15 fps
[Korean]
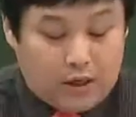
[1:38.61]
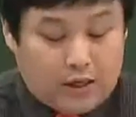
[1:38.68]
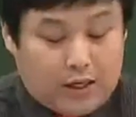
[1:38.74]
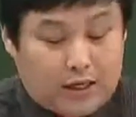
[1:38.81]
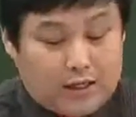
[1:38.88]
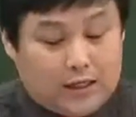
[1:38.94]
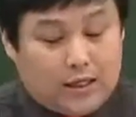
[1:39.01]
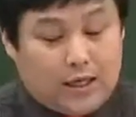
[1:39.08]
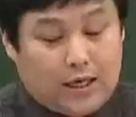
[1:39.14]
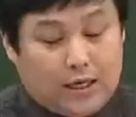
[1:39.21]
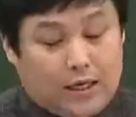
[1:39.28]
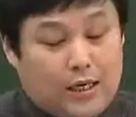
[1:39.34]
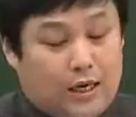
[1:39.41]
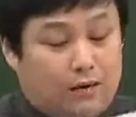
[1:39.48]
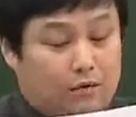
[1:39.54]
라는
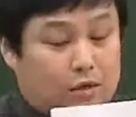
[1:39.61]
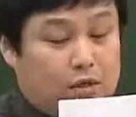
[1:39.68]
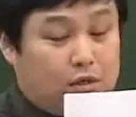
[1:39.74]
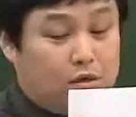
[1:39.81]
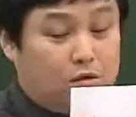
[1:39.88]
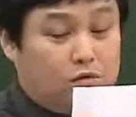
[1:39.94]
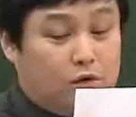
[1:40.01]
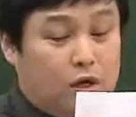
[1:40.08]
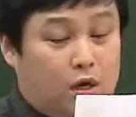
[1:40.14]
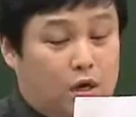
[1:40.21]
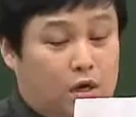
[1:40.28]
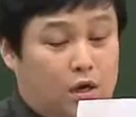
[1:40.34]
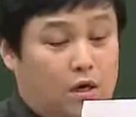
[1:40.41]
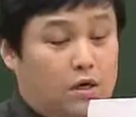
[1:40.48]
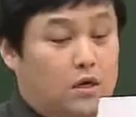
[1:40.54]
이야기를 하고 있는
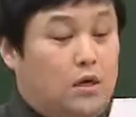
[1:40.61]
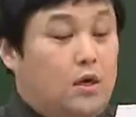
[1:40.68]
거고요.